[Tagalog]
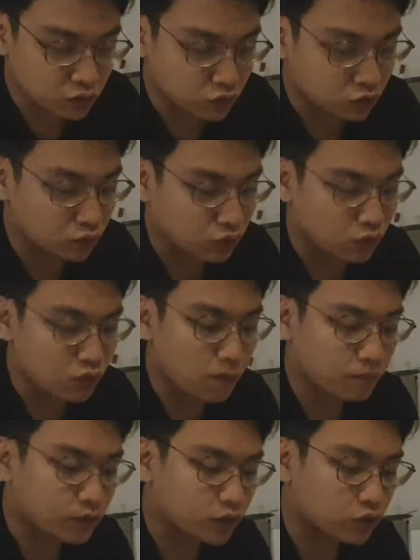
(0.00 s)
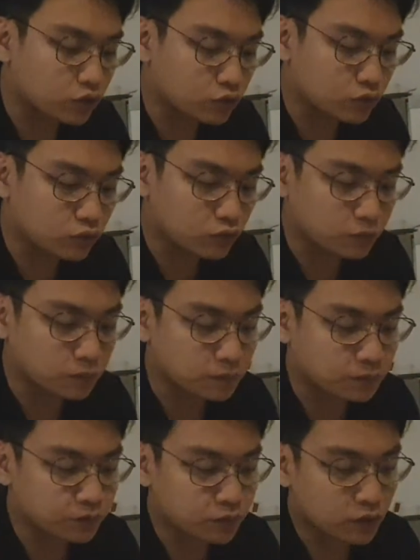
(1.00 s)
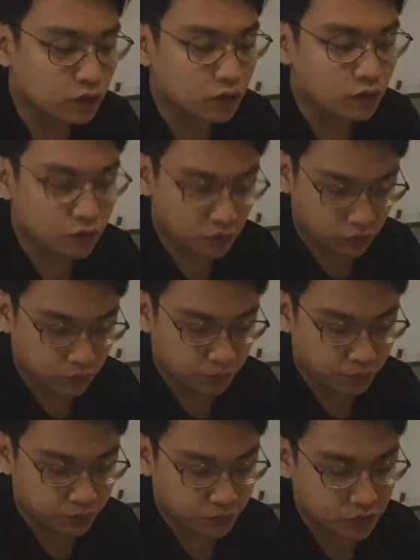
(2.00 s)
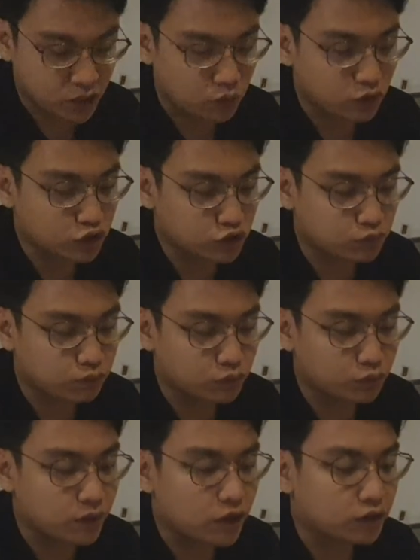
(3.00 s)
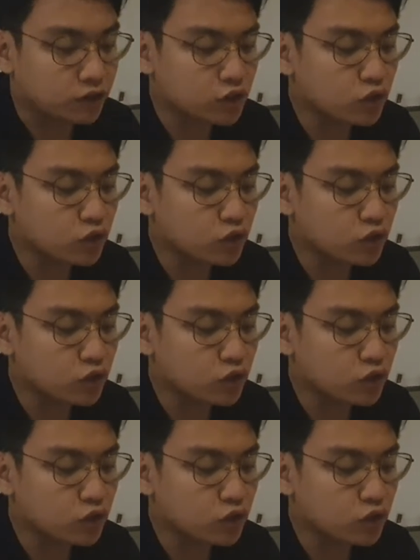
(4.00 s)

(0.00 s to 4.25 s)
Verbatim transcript: So, ito yung sandwich blueberry.